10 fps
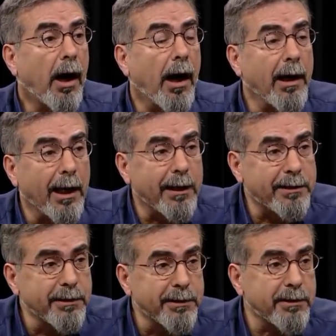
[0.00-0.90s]

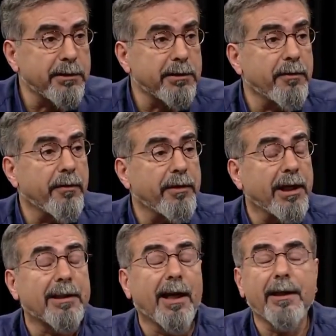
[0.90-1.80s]
ahlaksız
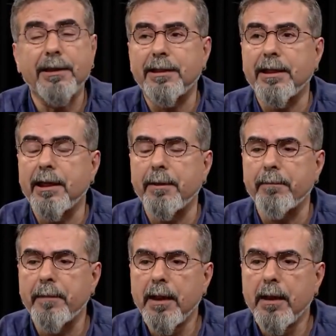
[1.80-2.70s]
ya da ne diyelim
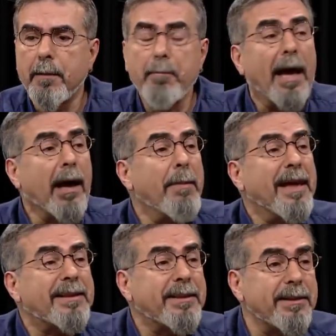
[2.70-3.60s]

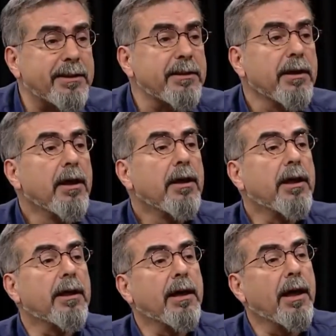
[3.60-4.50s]
merhametsiz
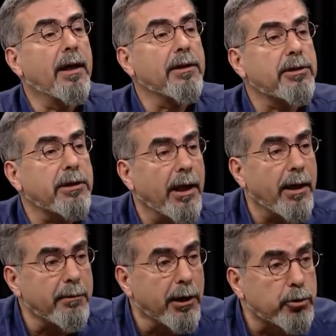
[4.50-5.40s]
ya da işte
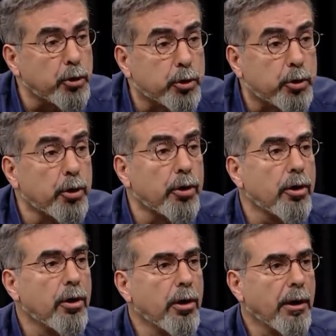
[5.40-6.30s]
e, kötü
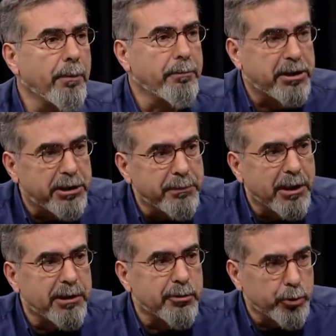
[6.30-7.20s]

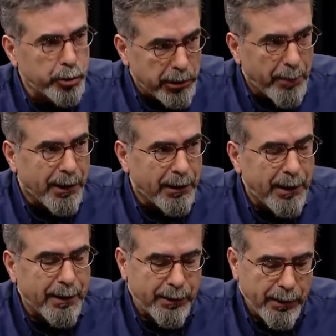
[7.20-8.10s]
biçimdeki
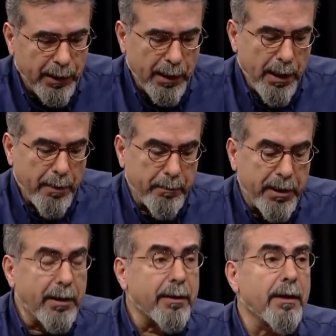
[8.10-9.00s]
suçlamalar
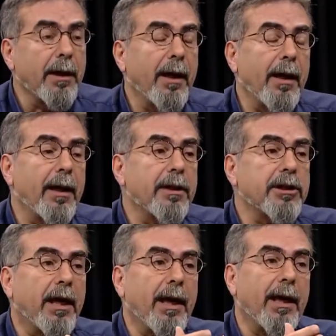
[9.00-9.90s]
bir e,
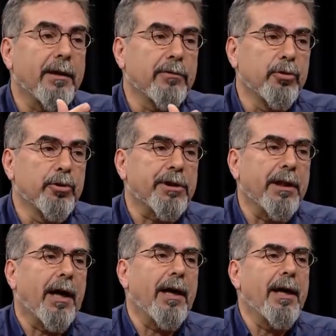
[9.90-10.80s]
şeye
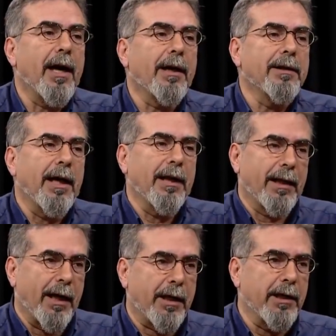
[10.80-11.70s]
duysal ahlaka
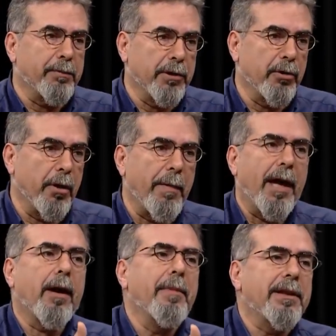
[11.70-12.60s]
dayanarak yapılıyor.
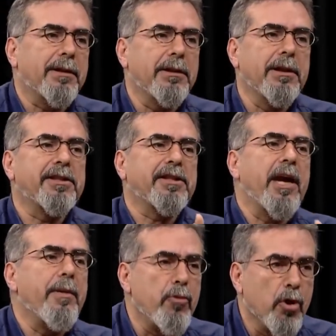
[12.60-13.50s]
Merhametli değil,
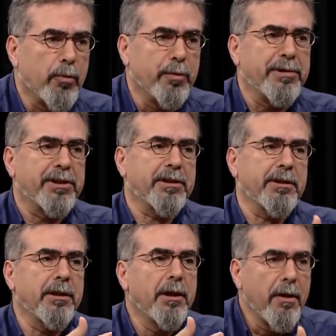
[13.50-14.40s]
sevmiyor mu
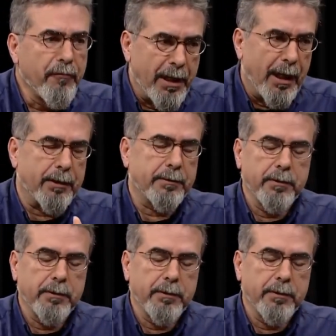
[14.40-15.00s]
bizi filan.